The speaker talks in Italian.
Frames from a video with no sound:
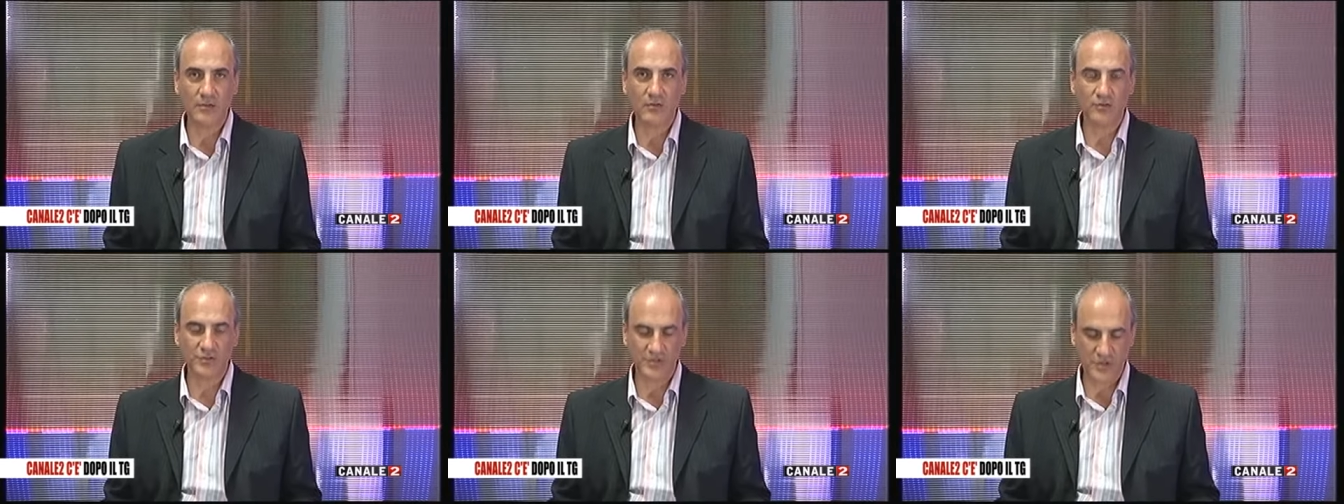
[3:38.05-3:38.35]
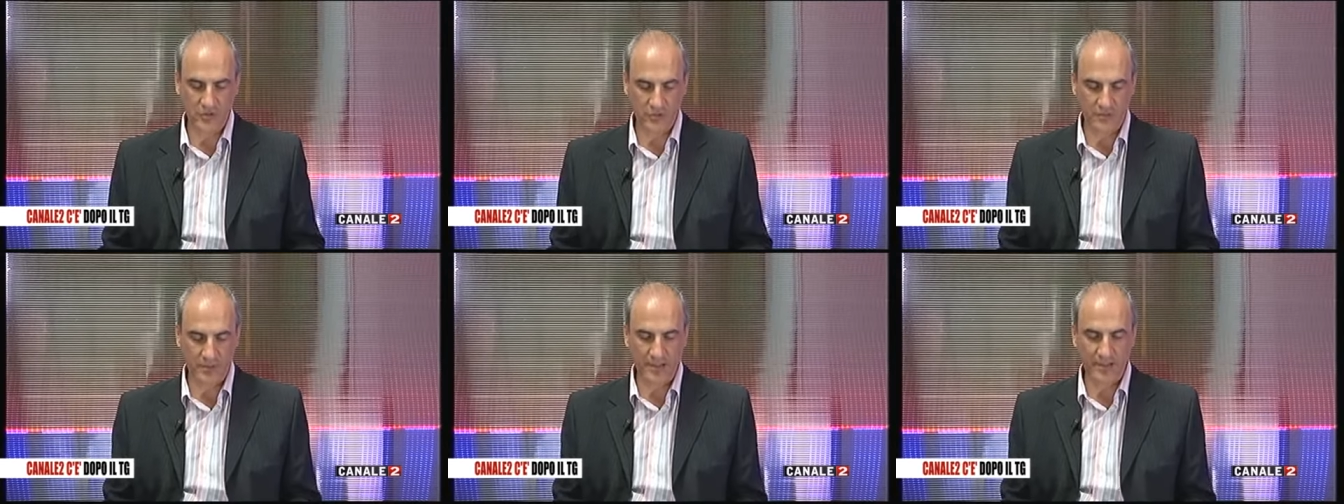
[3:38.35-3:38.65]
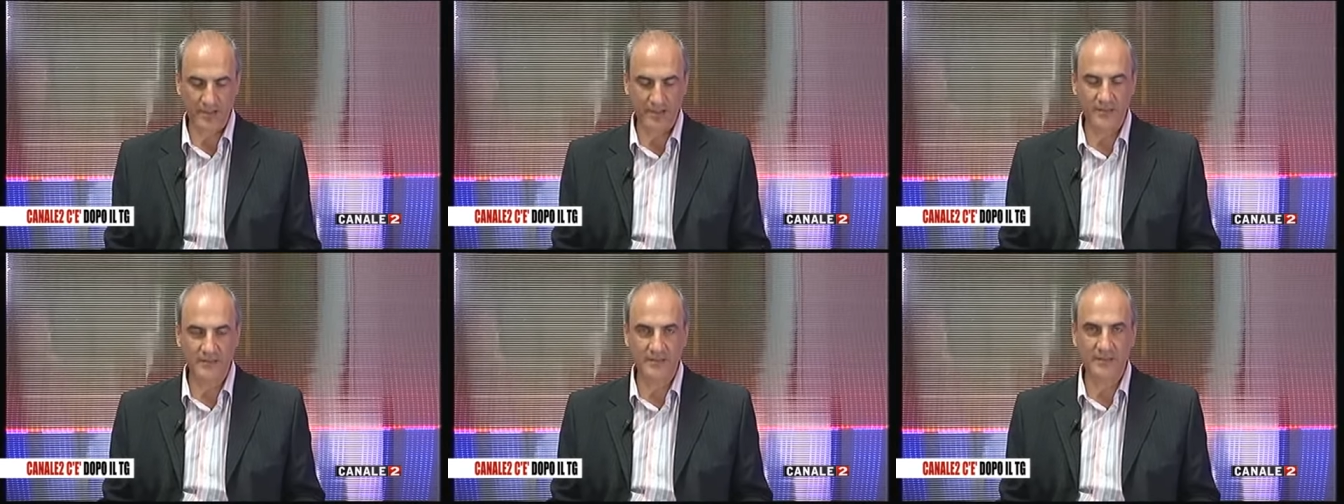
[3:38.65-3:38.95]
così come
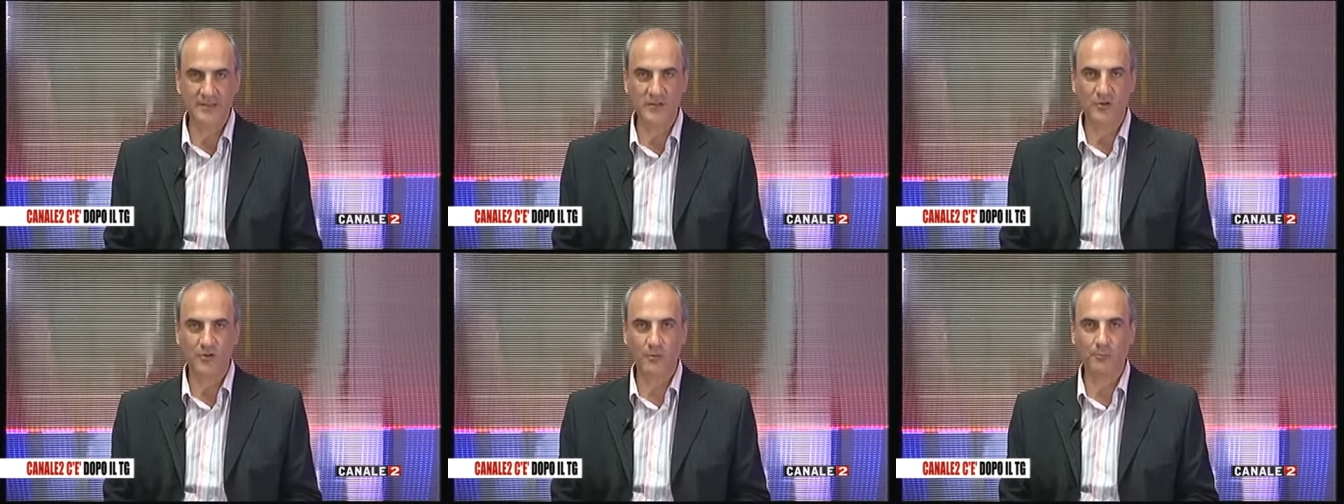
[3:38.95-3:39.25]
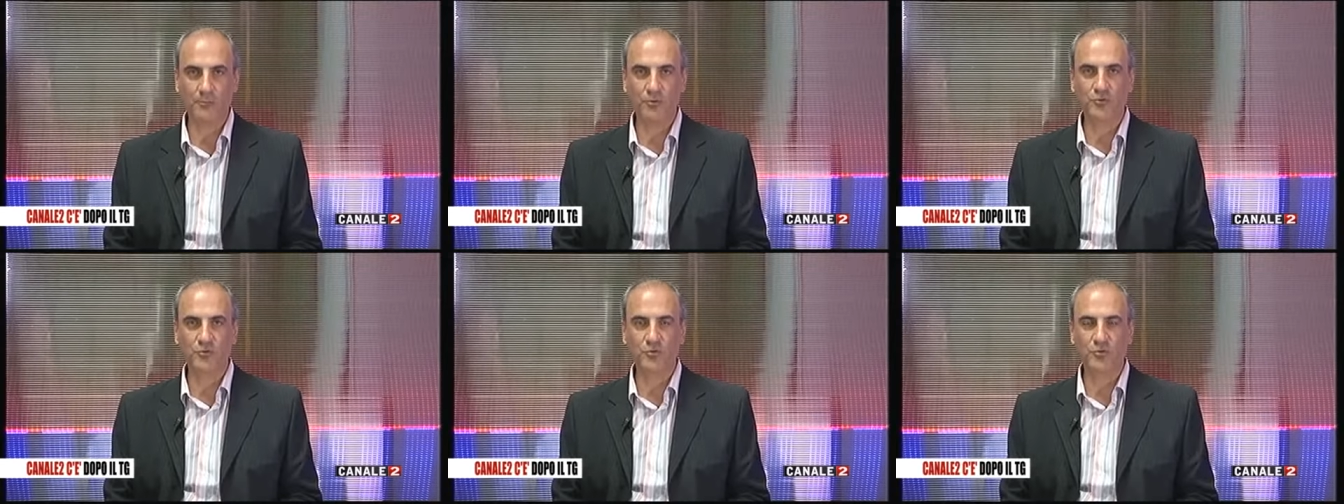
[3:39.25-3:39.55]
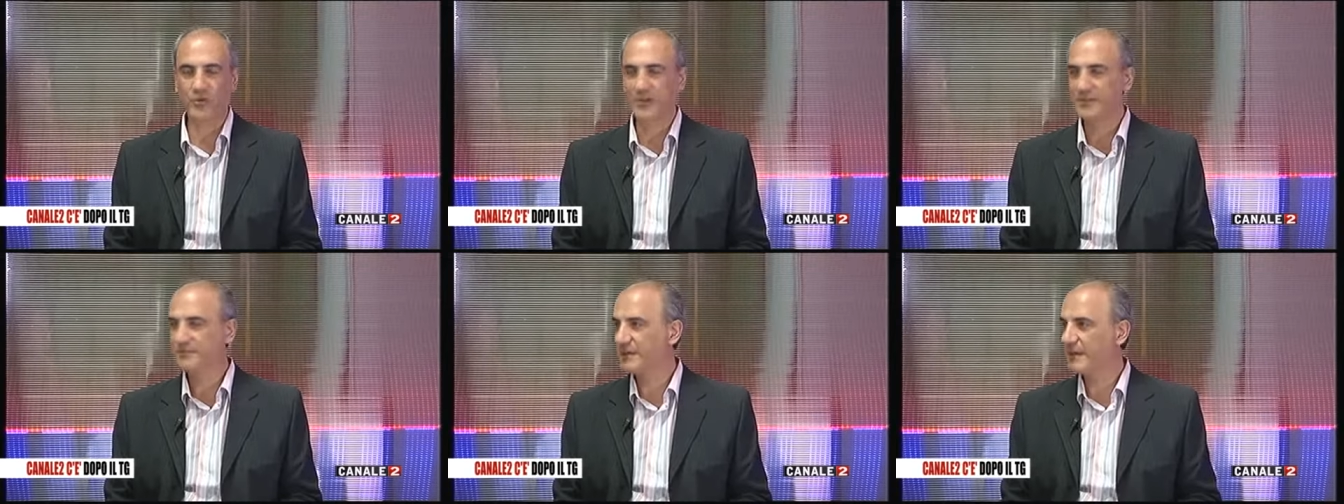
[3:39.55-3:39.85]
il sindaco ha
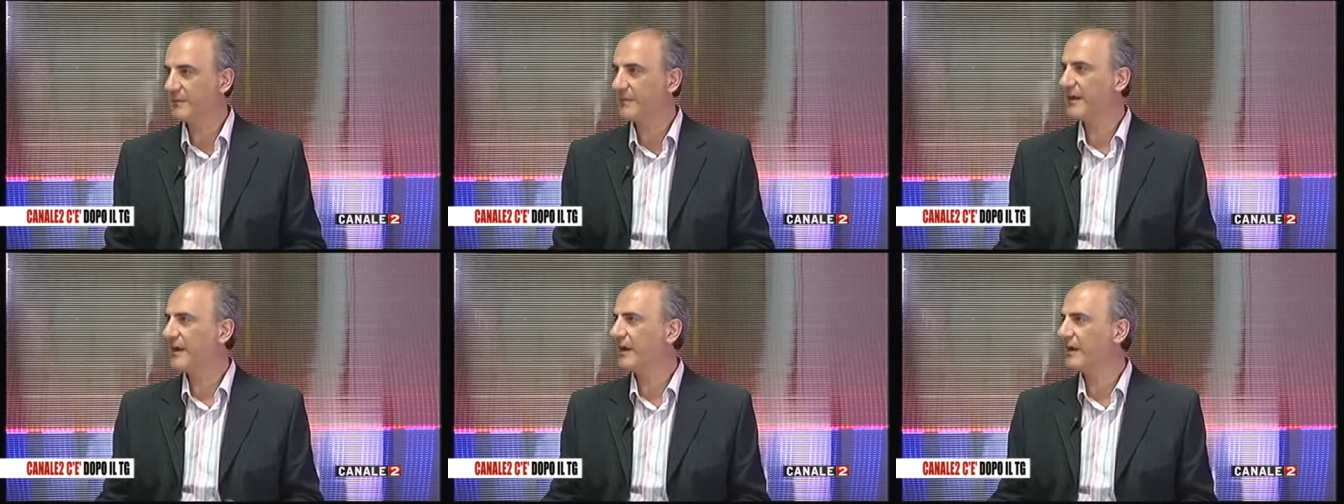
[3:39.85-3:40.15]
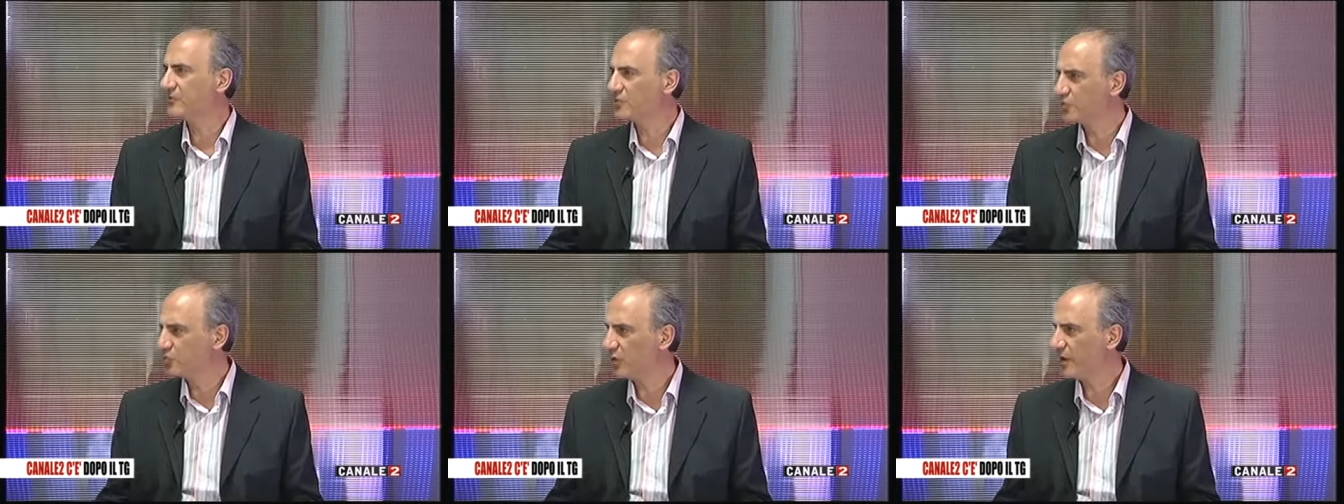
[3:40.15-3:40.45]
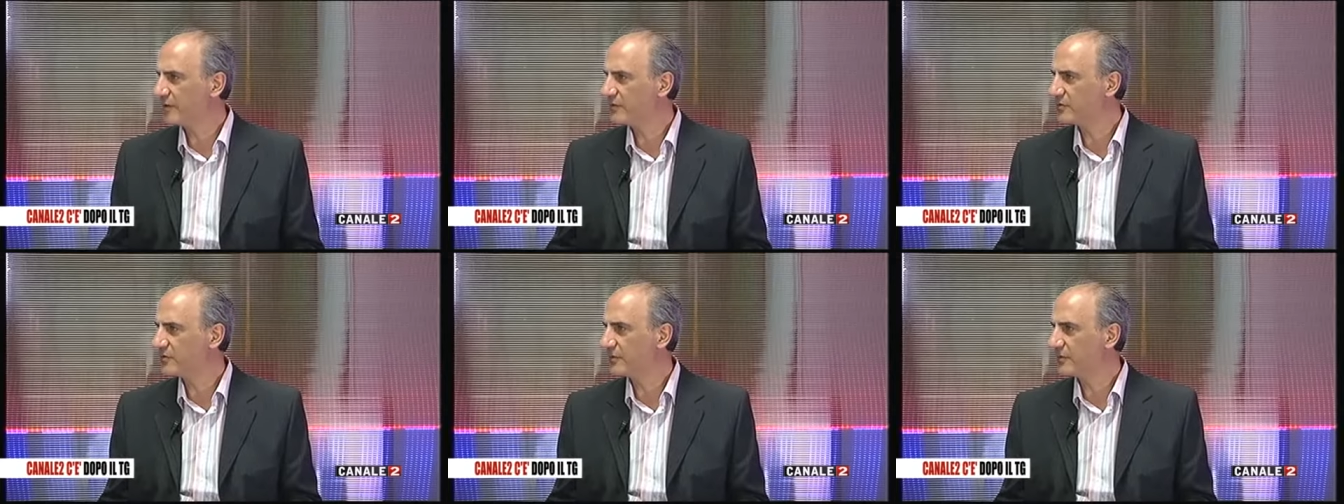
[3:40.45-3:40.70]
potuto esprimere la sua su